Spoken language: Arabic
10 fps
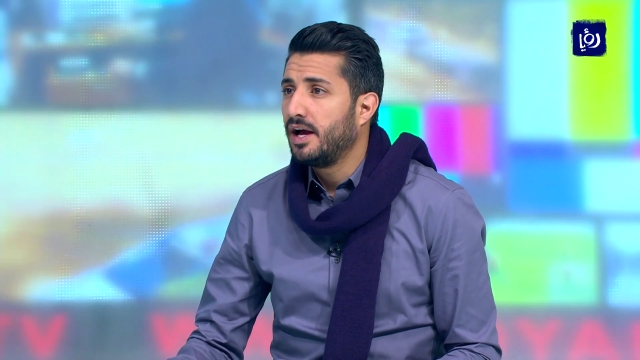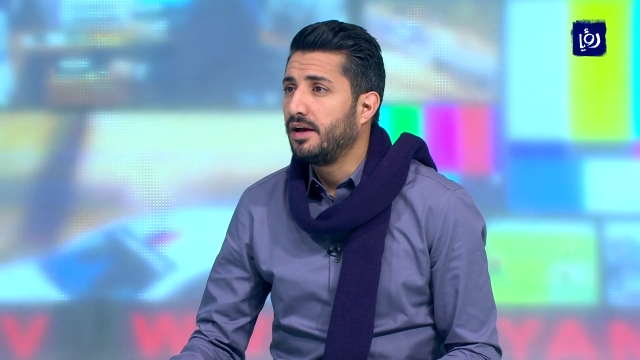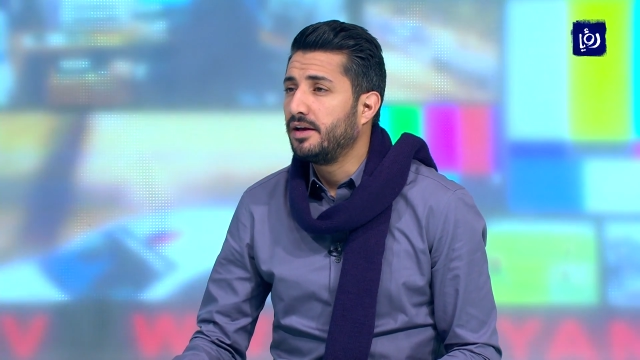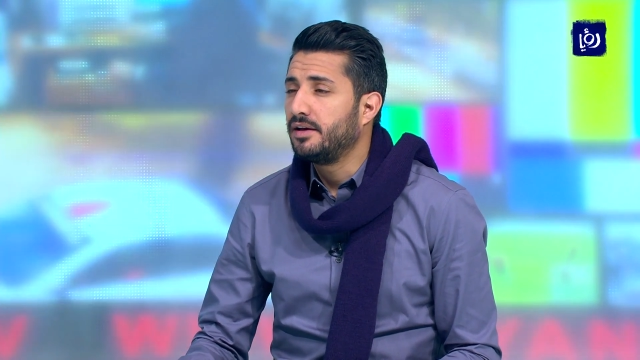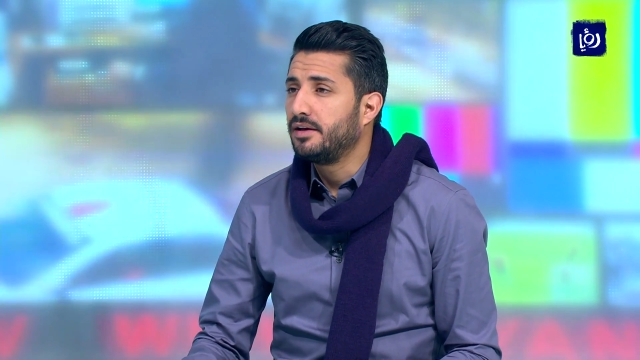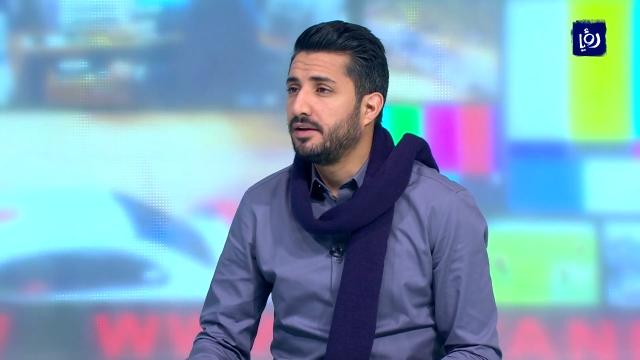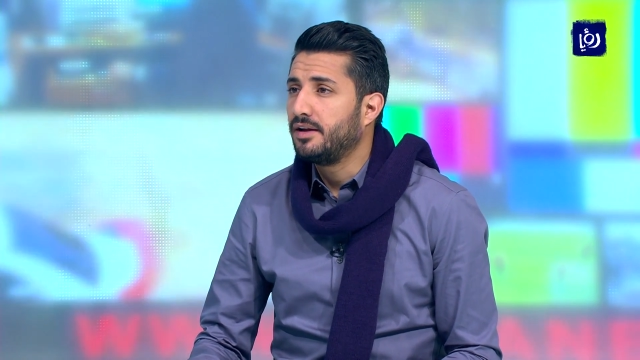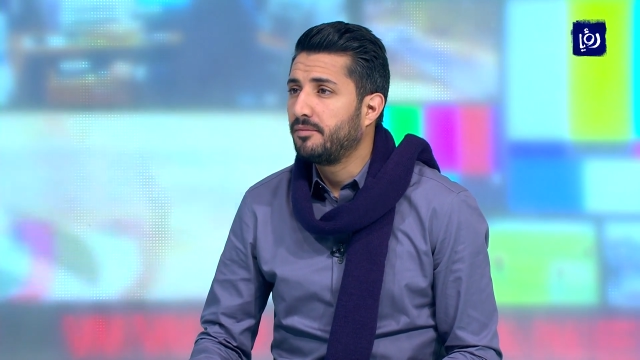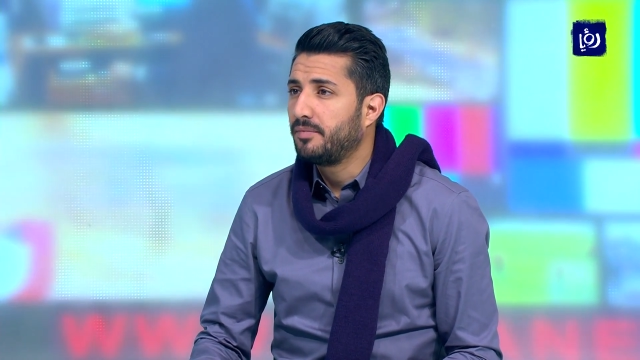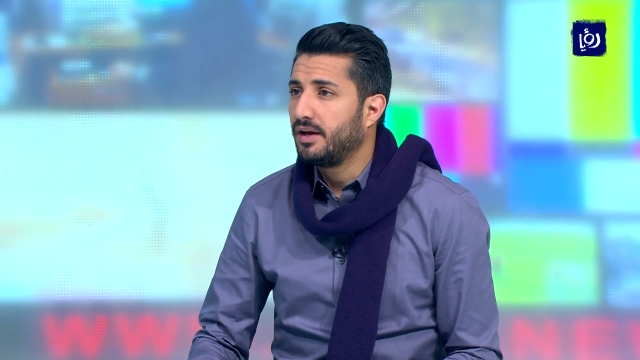آه،
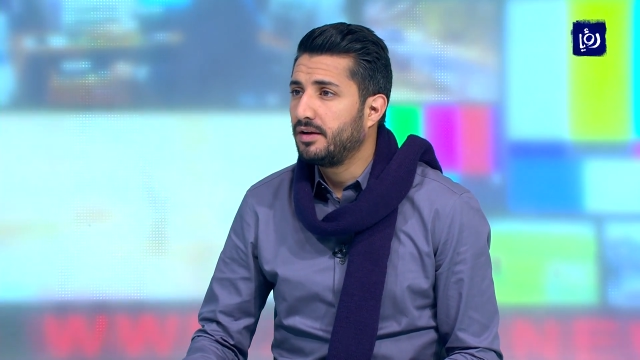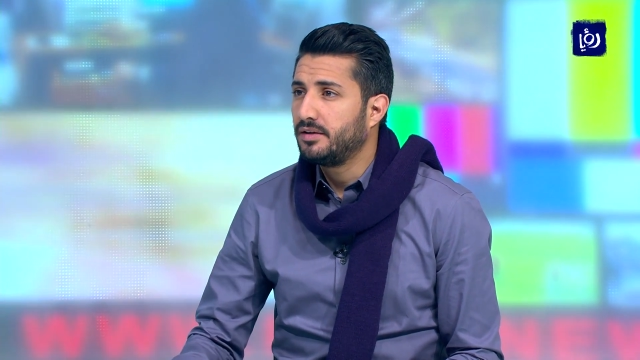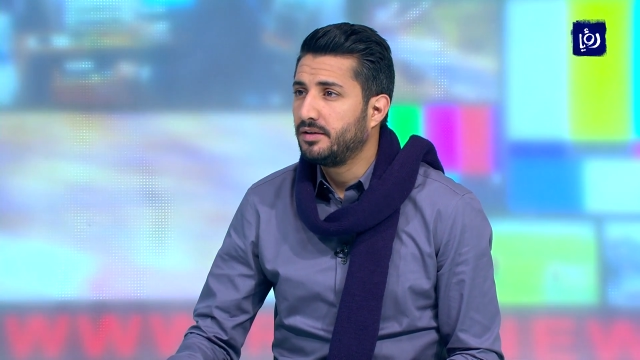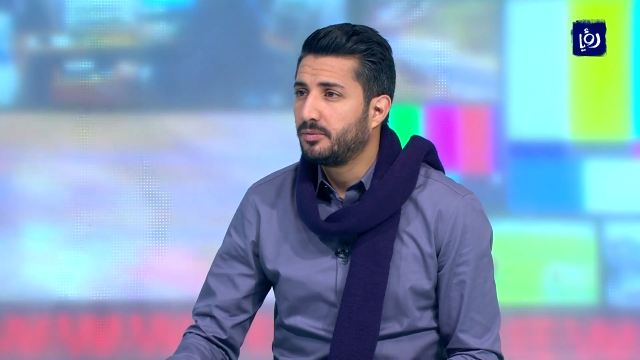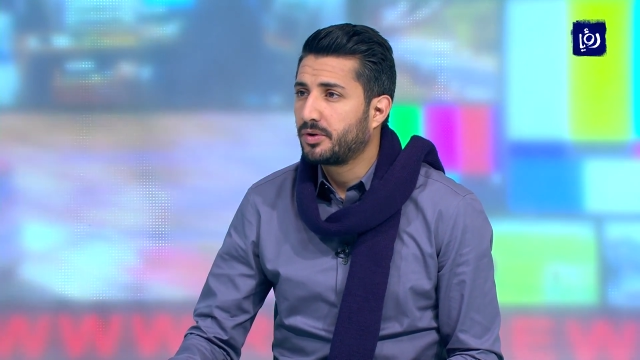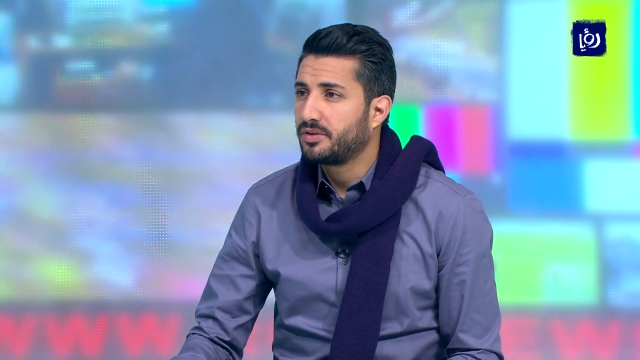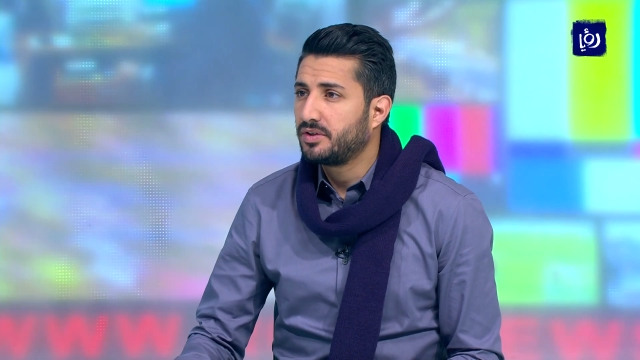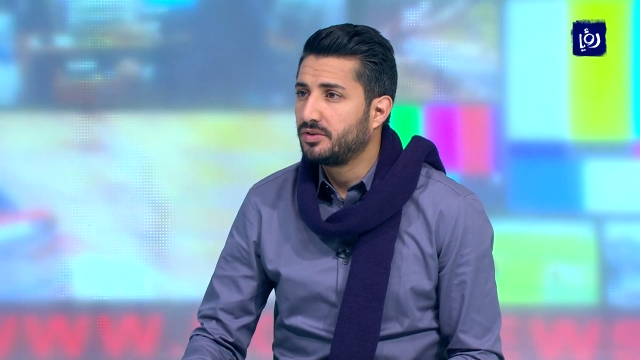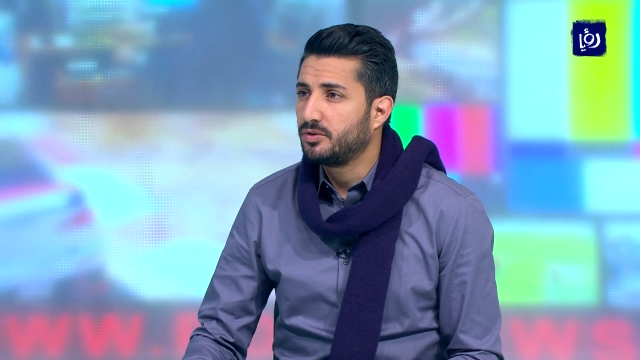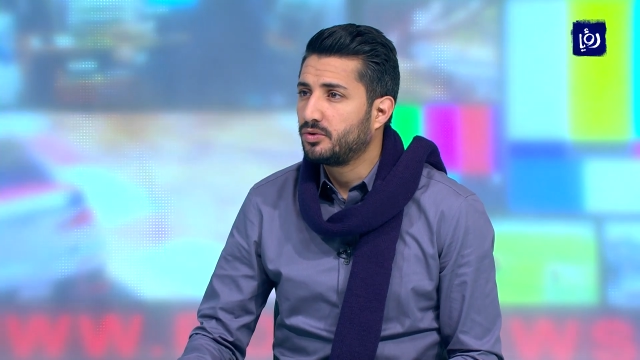الانباء اللي
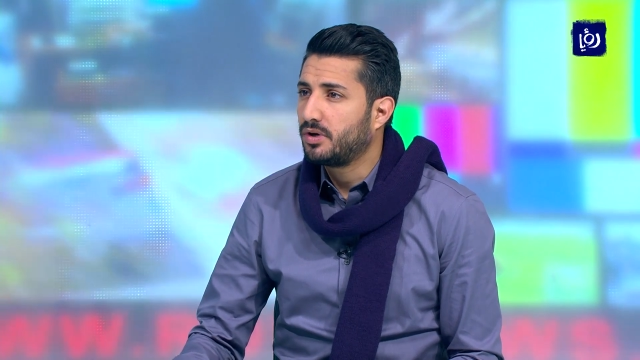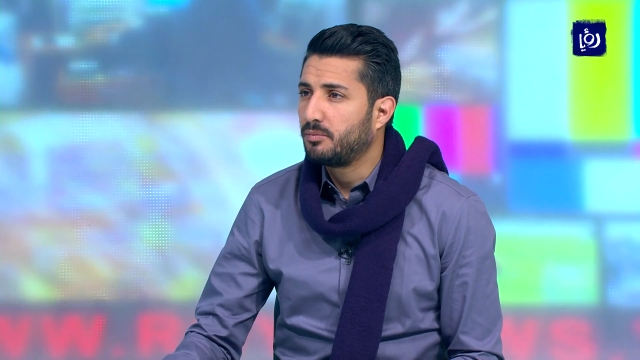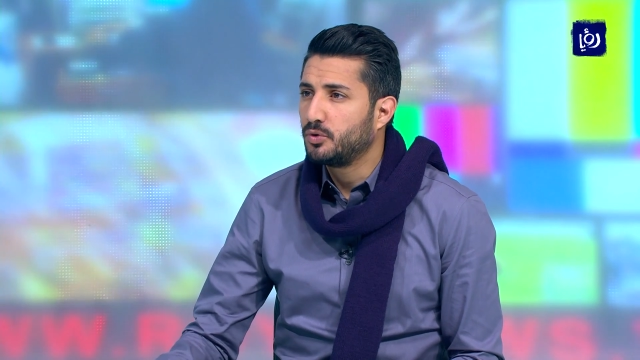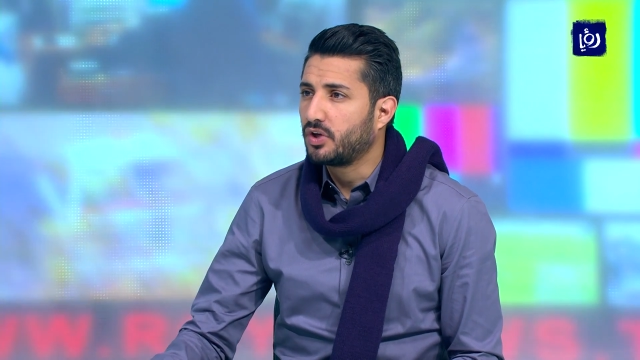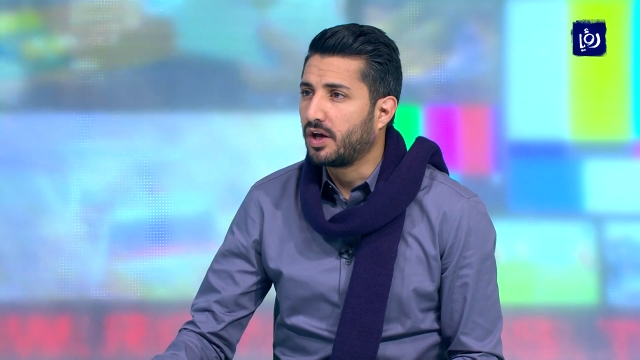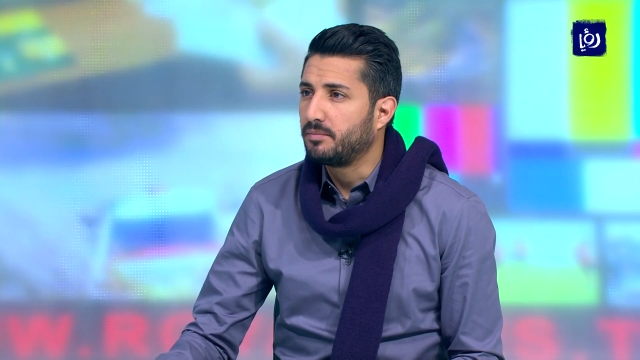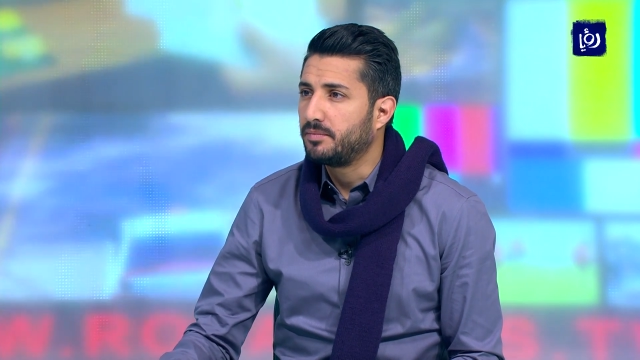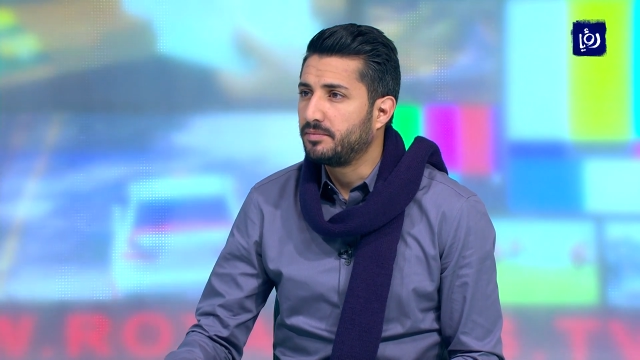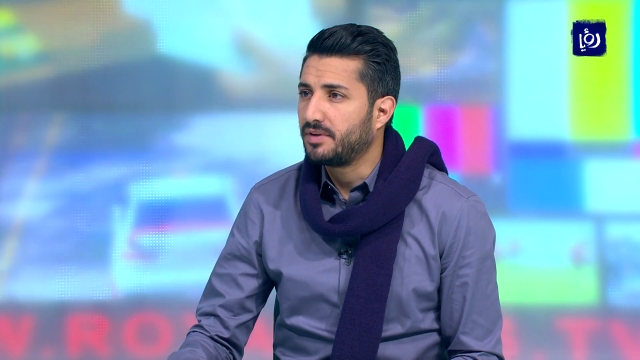وردت انه منتخب